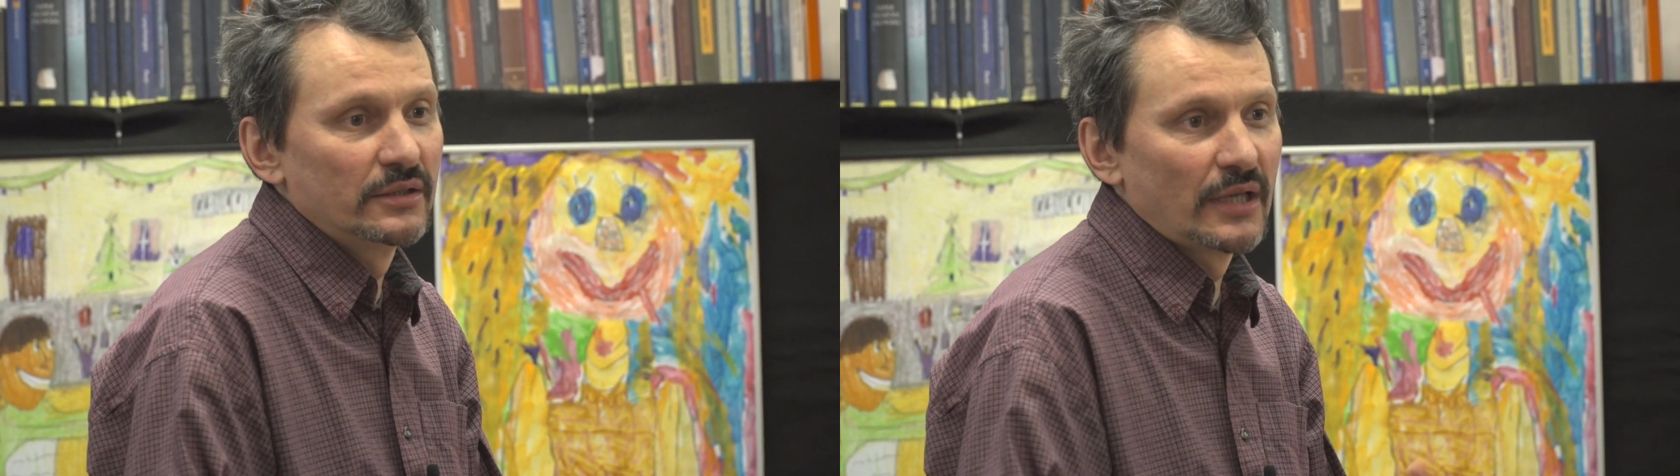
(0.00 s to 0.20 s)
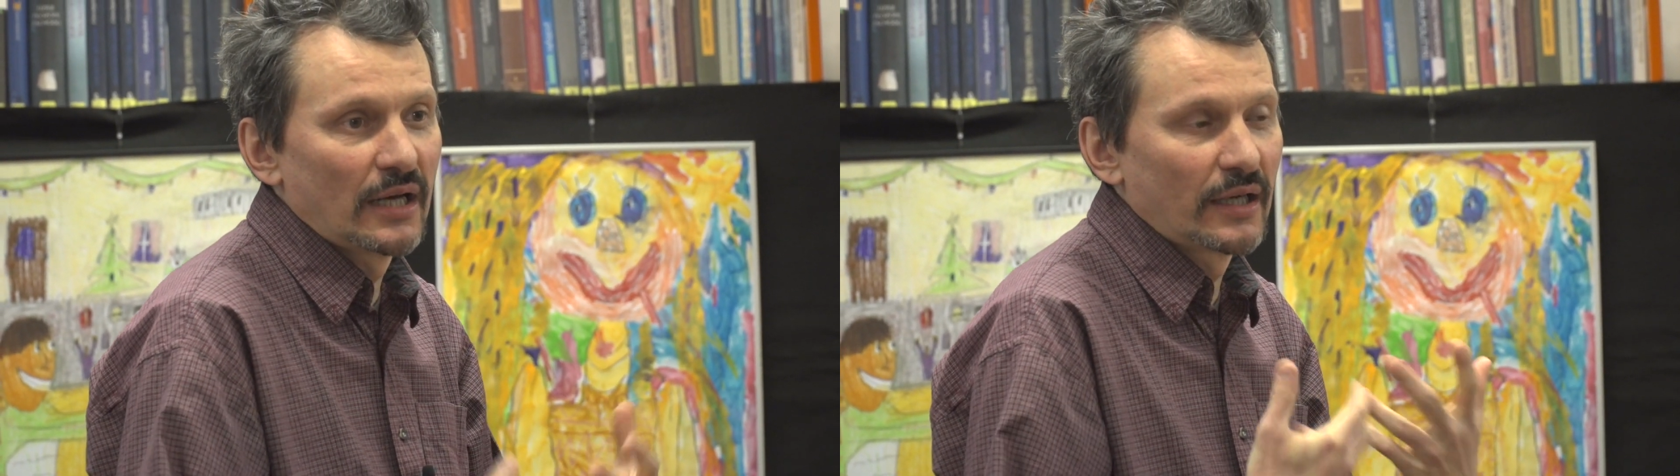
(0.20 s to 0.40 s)

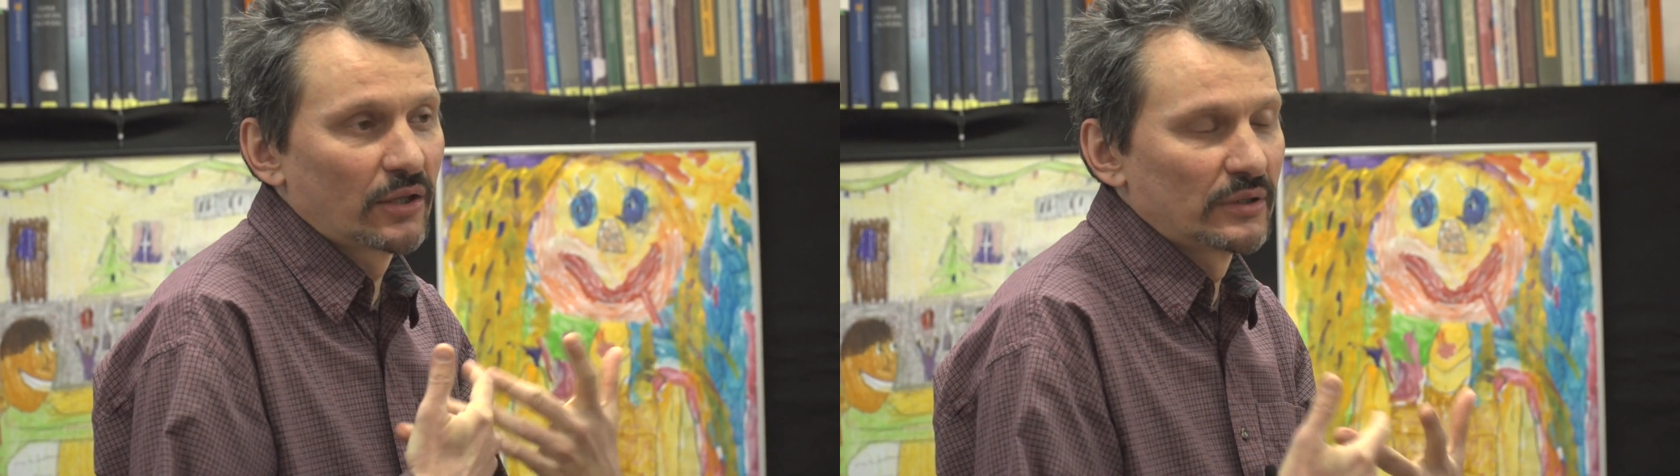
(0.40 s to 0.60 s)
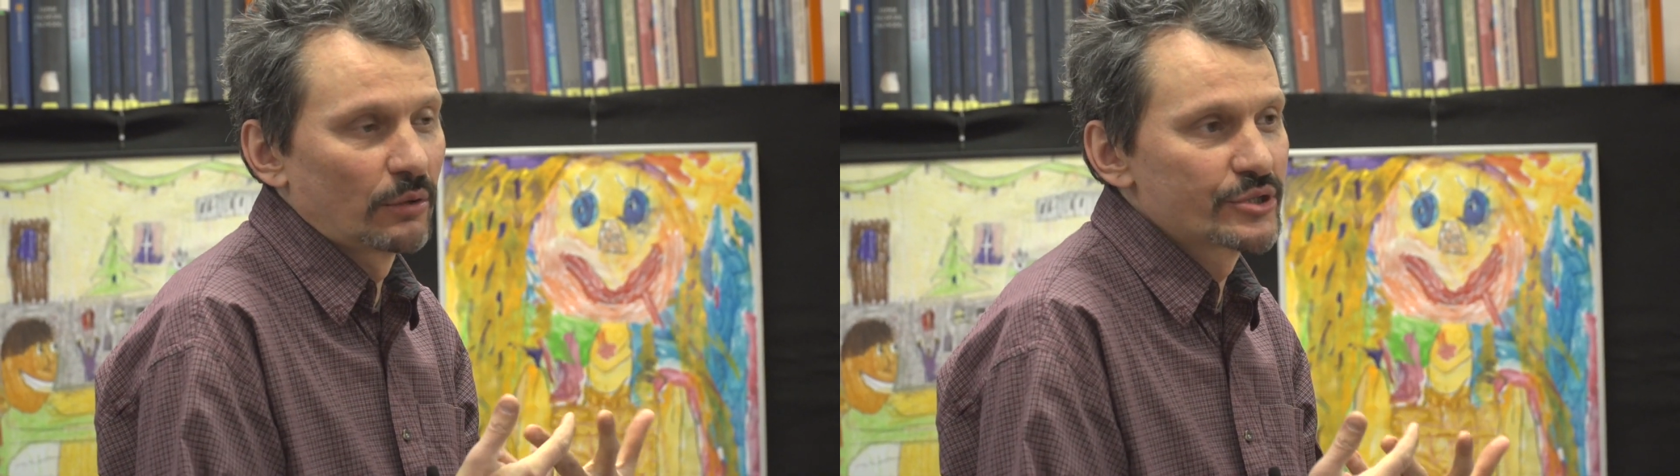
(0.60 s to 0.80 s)
ja
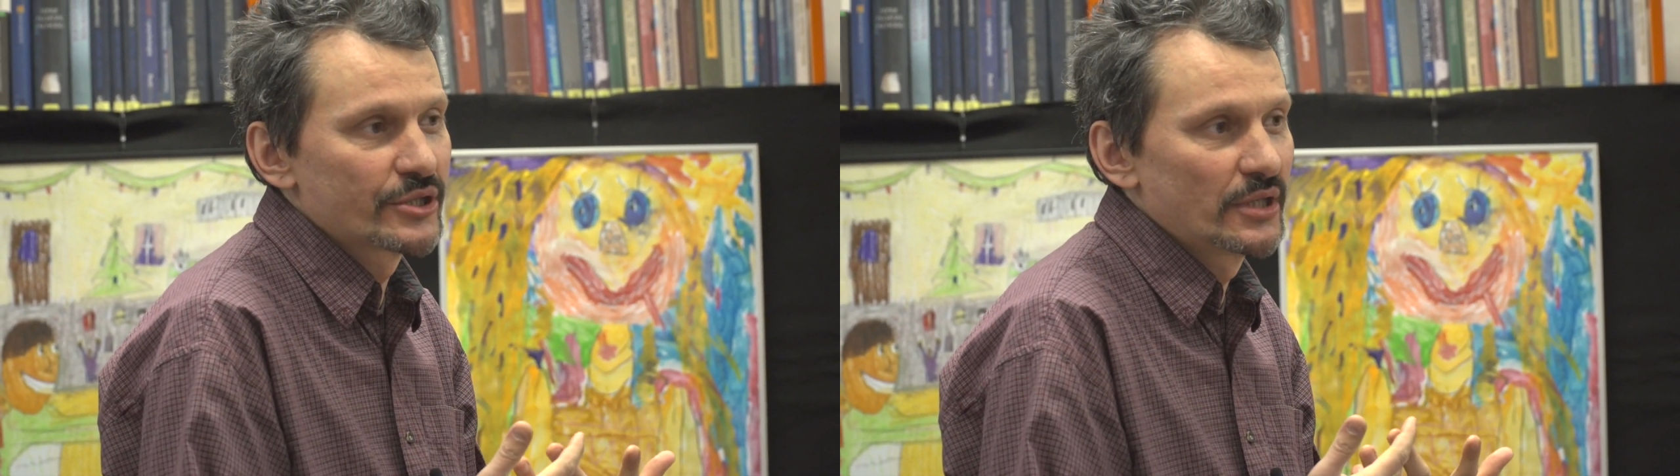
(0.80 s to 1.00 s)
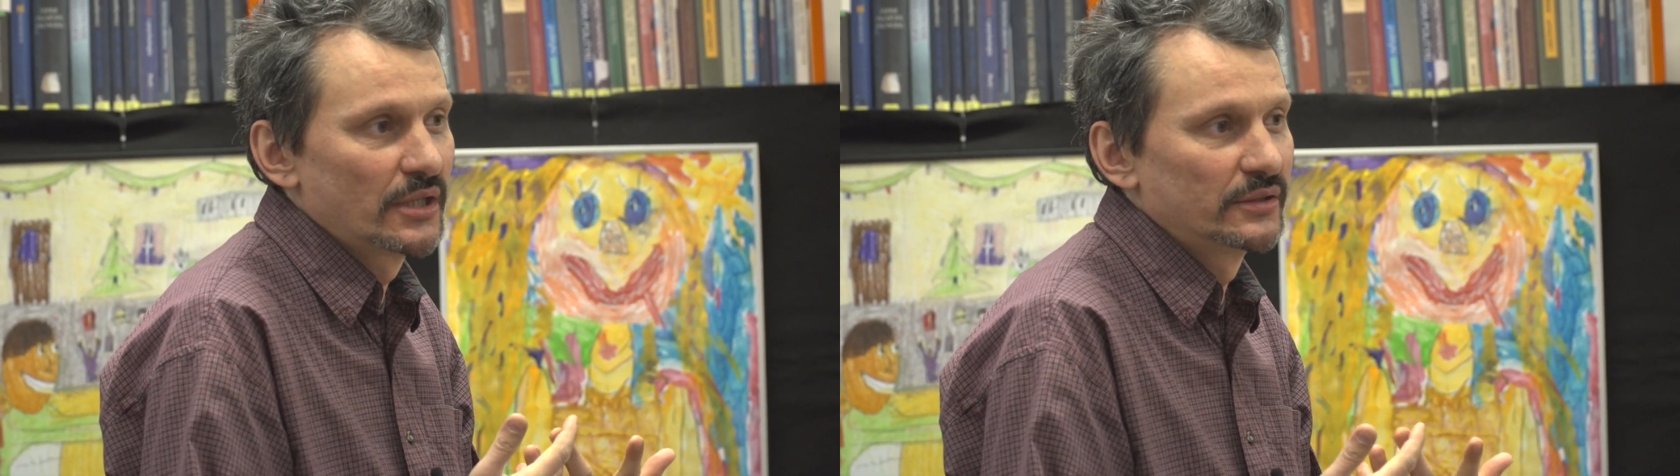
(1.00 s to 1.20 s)
jako
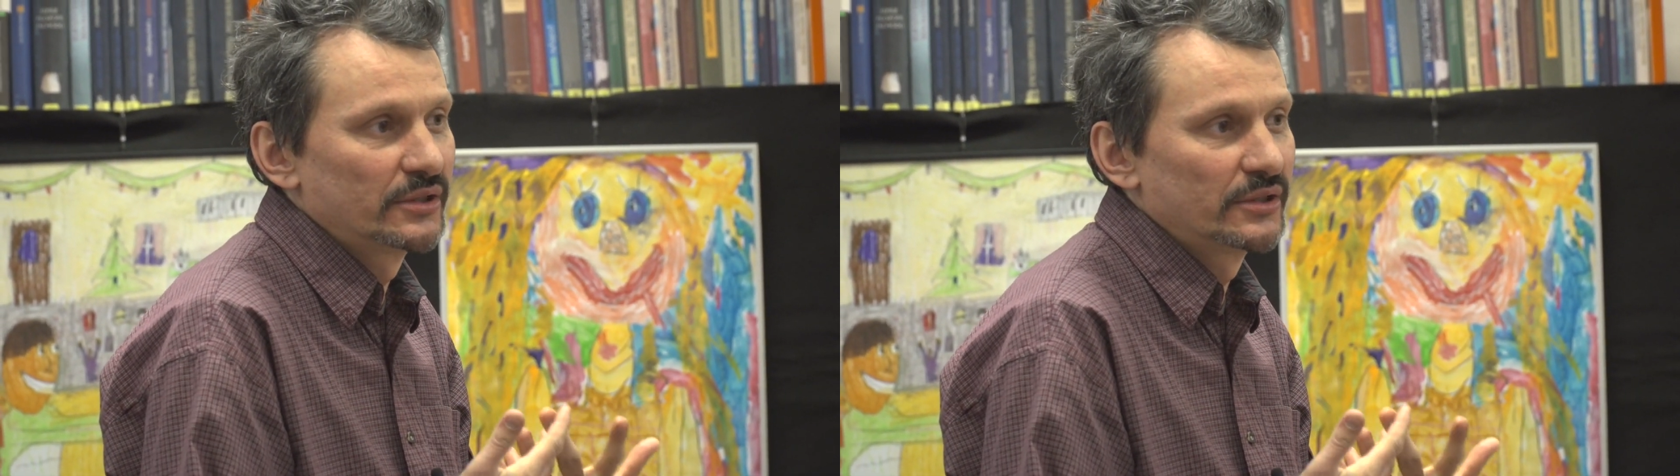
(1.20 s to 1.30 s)
nauczyciel